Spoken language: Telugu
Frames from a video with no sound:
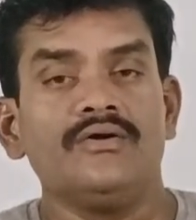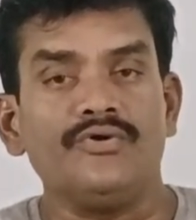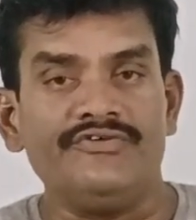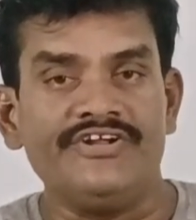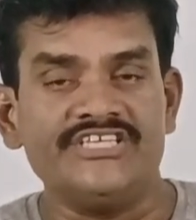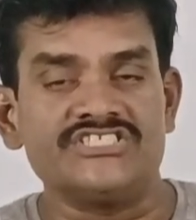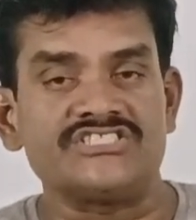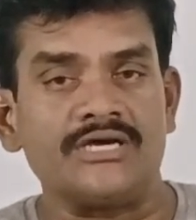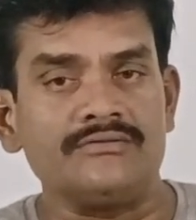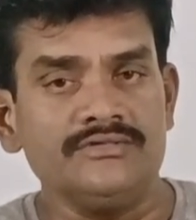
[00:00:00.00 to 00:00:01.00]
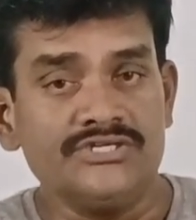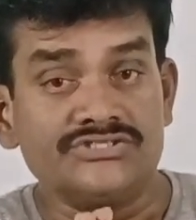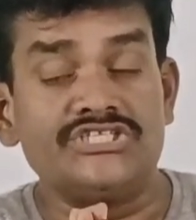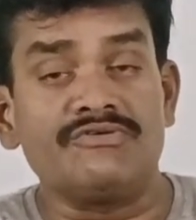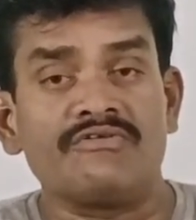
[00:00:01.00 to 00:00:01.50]
కొన్ని వీడియోస్ ఇస్తాను
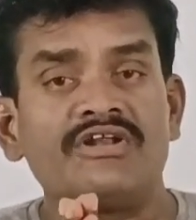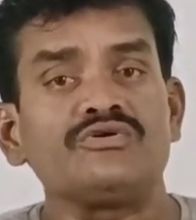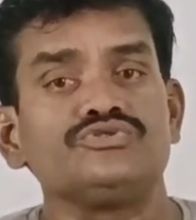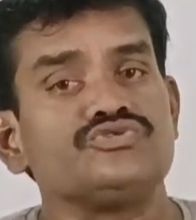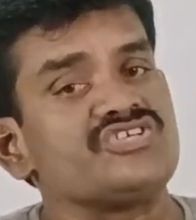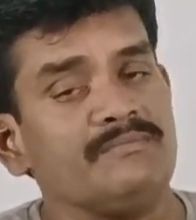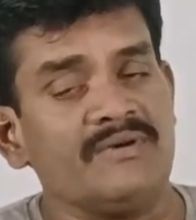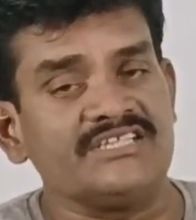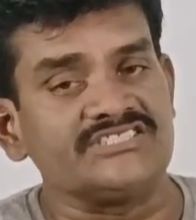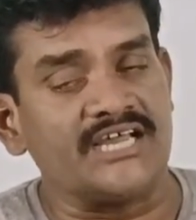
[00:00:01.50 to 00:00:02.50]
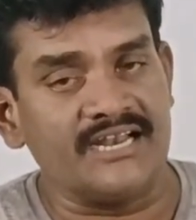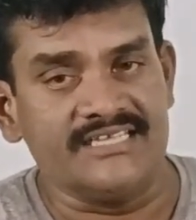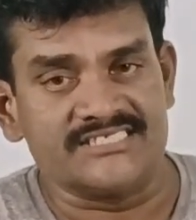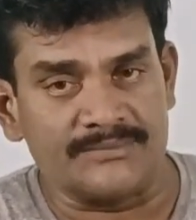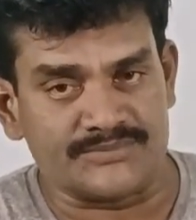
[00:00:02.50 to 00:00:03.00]
చివరి వరకు చూసి మన
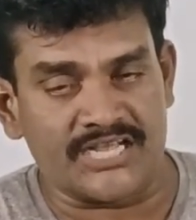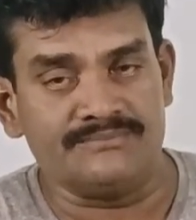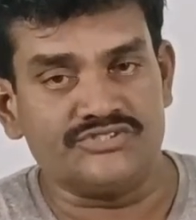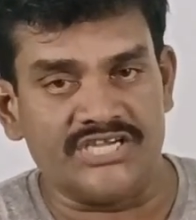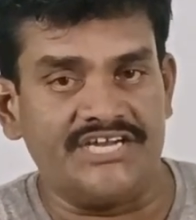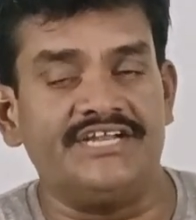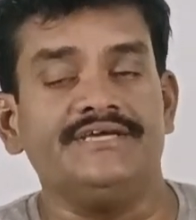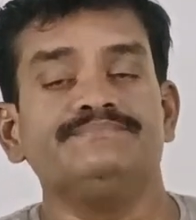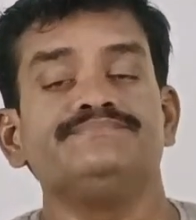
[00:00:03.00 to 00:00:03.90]
ఛానల్ని సబ్స్క్రైబ్ చేయండి